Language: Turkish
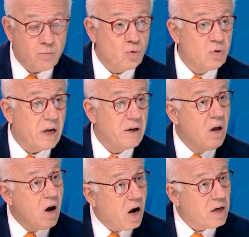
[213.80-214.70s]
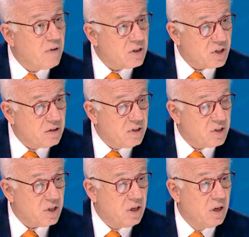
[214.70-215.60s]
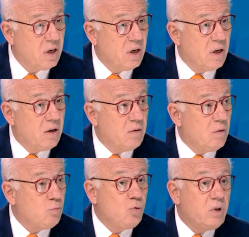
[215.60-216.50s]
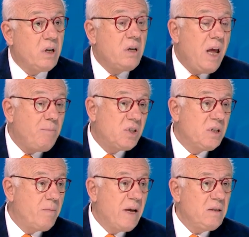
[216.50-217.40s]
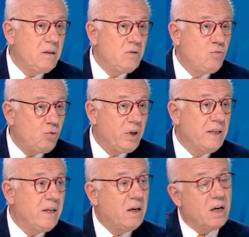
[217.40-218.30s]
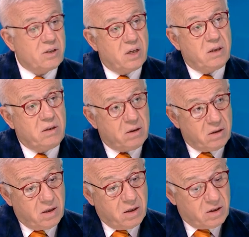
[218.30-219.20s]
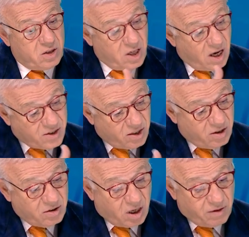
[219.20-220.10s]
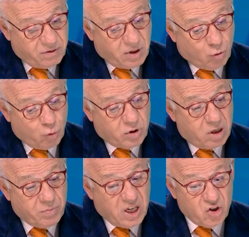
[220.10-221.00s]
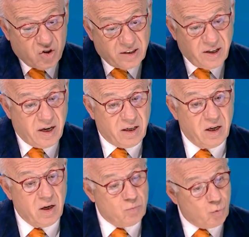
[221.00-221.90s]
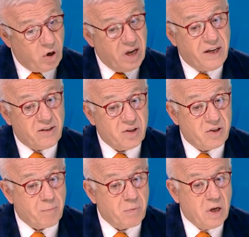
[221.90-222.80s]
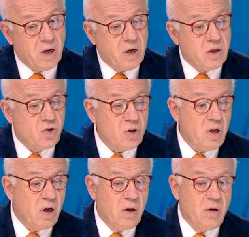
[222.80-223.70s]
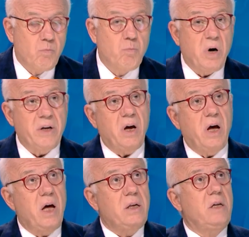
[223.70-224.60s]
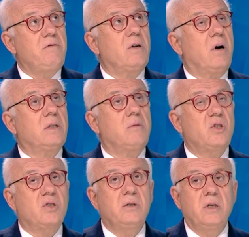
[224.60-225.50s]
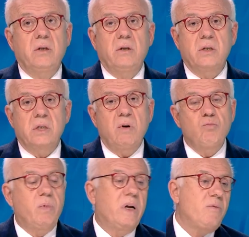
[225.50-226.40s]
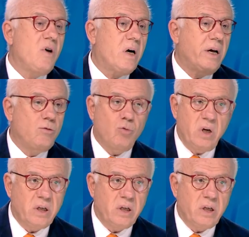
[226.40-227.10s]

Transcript: bunlar, hayvan sevgisi. Bunların hepsini ben Türkiye'de gazetenin siyasetin tarafından kurtarıp genişleterek buraya getirdim. Şimdi bana her devrin adamısın dedikleri zaman bu bana bir hakaret olarak